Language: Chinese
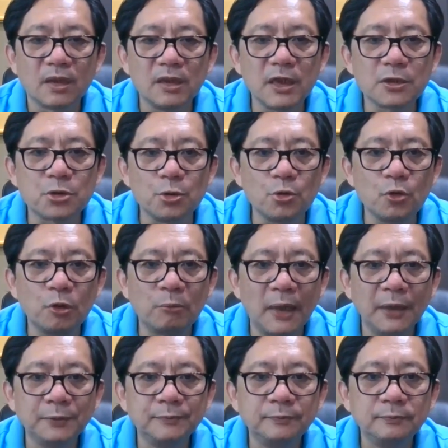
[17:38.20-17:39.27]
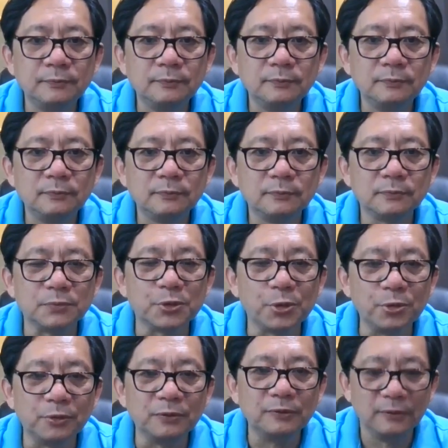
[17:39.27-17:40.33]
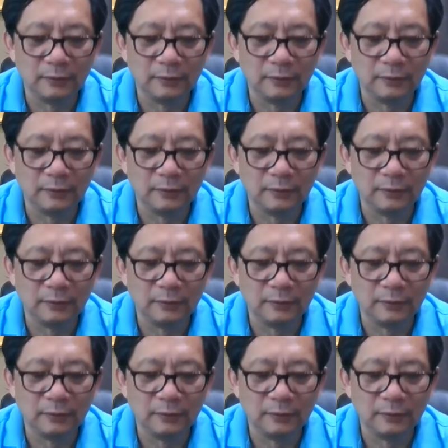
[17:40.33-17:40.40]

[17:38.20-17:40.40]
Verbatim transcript: 叶群用吗？不用。